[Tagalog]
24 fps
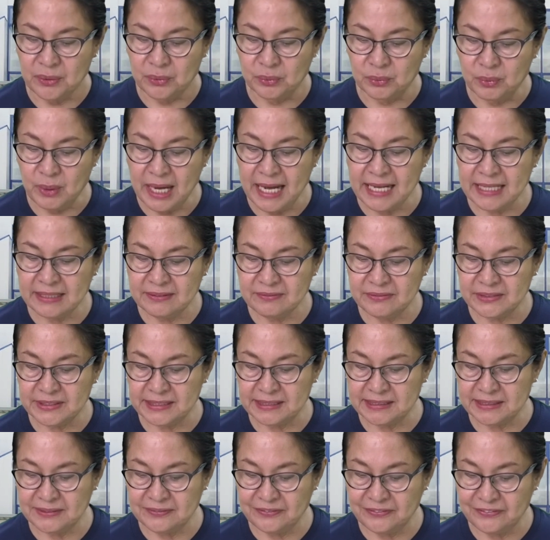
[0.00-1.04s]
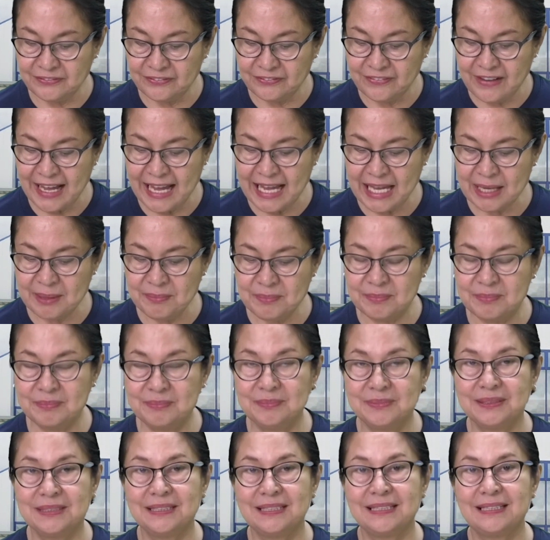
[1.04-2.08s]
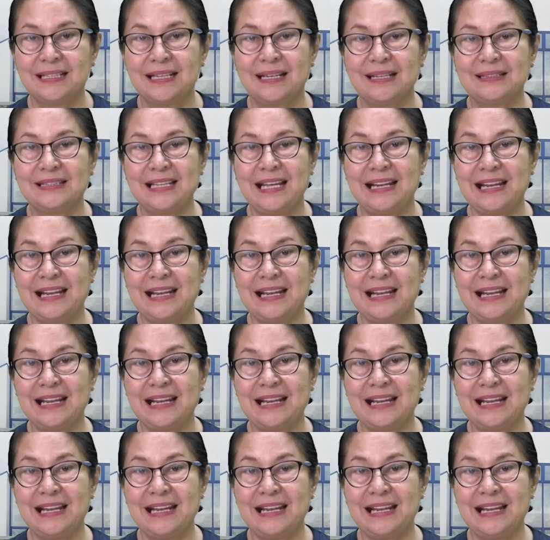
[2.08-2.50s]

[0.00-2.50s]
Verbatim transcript: 1 verse 5,